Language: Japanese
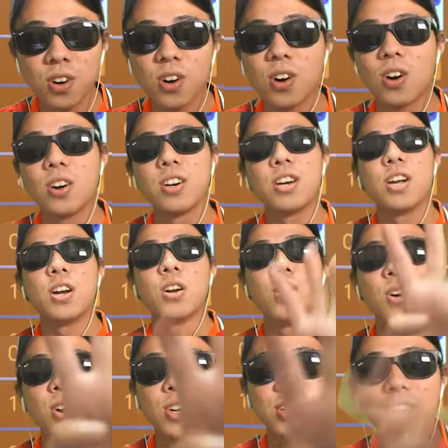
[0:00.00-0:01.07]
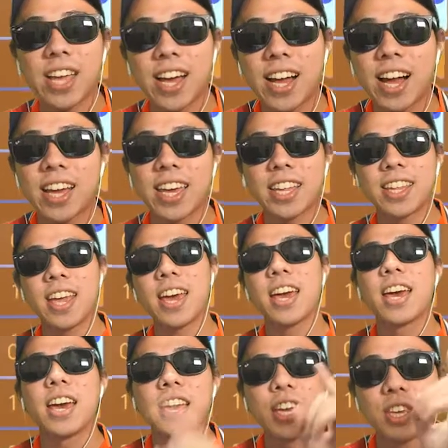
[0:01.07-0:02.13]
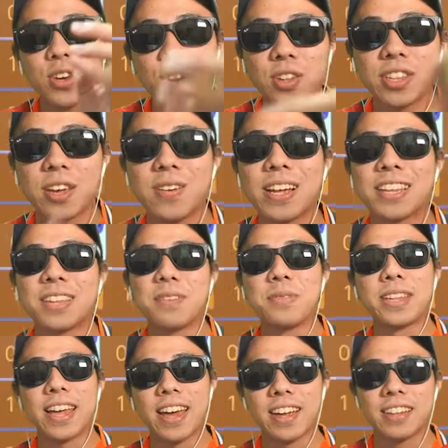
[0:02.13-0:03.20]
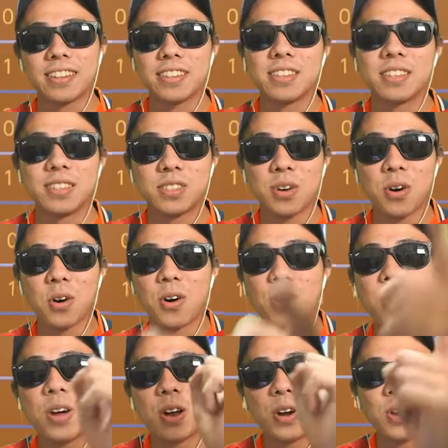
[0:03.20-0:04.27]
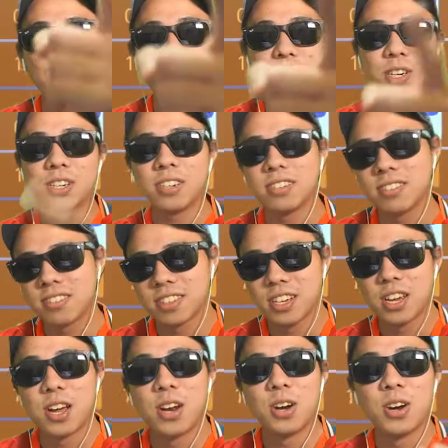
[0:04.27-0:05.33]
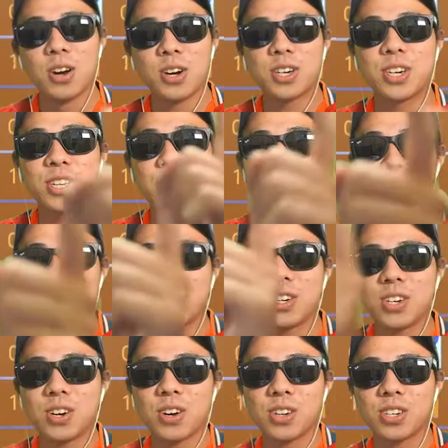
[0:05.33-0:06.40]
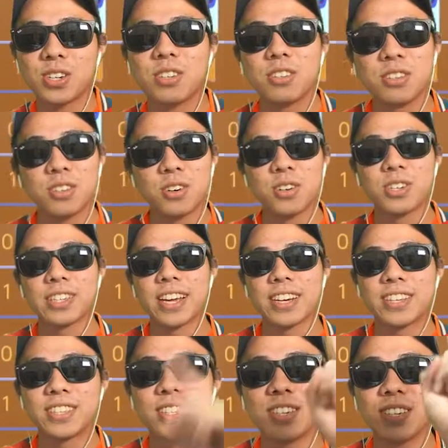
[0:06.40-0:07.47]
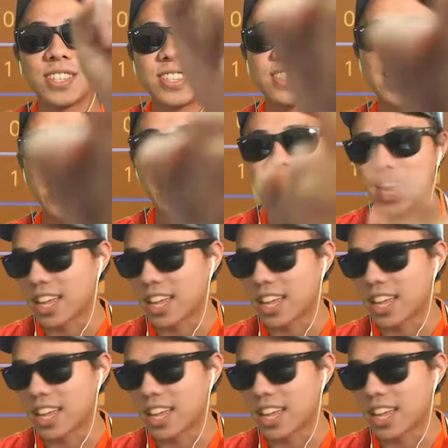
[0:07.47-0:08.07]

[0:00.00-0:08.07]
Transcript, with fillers: を6でかけて4で割ってみてそう6666ゾルタクスゼイ